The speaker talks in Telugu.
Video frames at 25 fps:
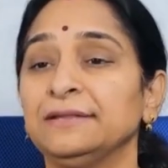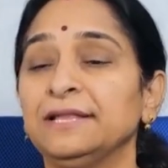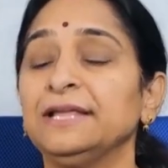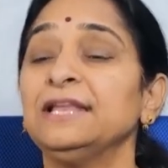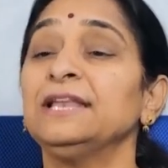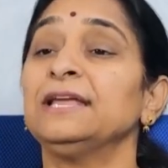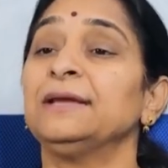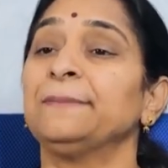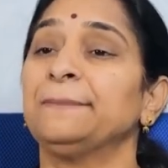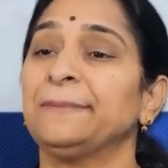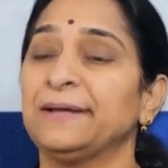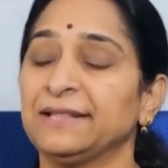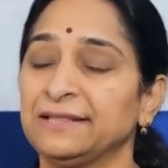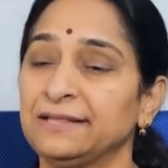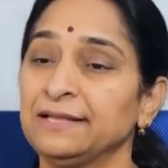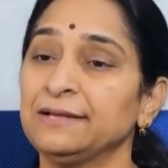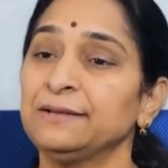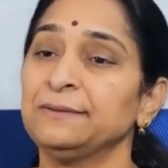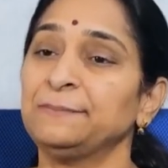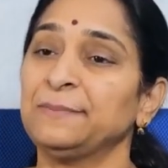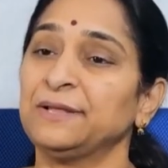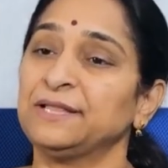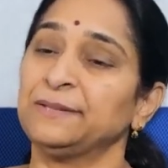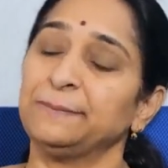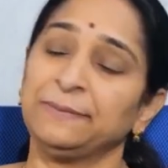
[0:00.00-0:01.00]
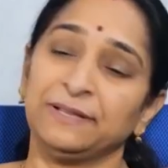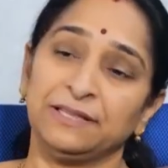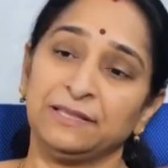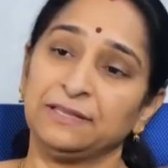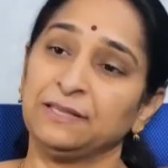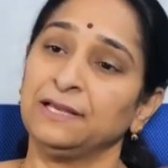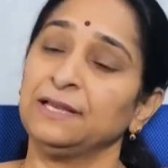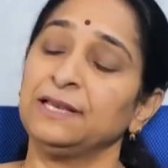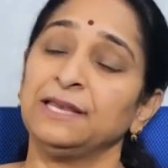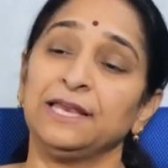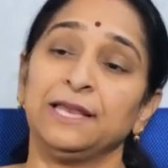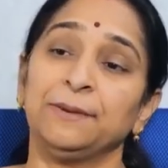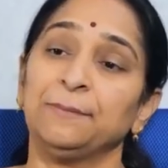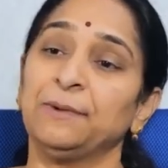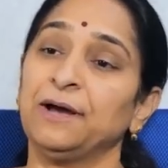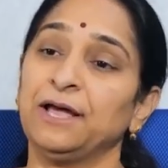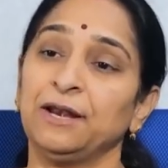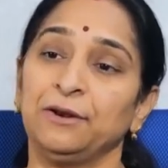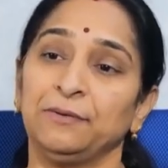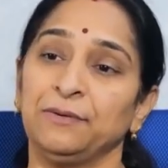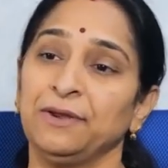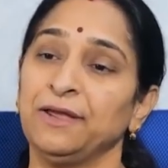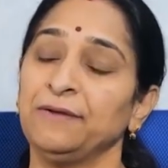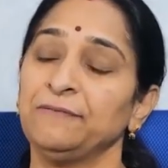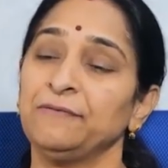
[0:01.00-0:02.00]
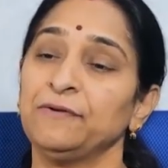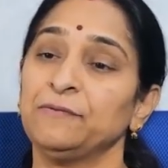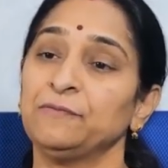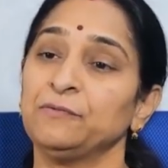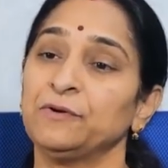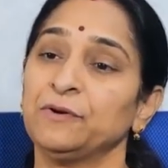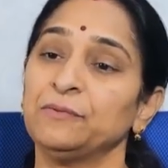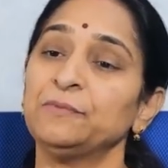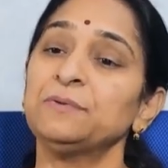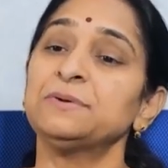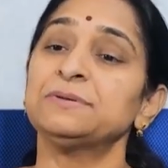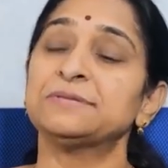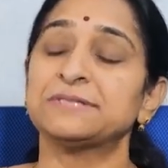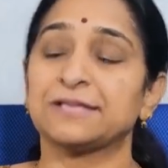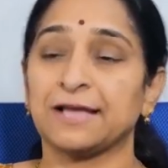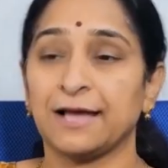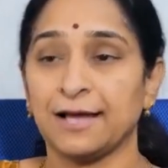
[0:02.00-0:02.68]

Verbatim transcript: దీనికి పెద్ద పెద్ద పెద్ద నియమాలు ఏమీ ఉండవు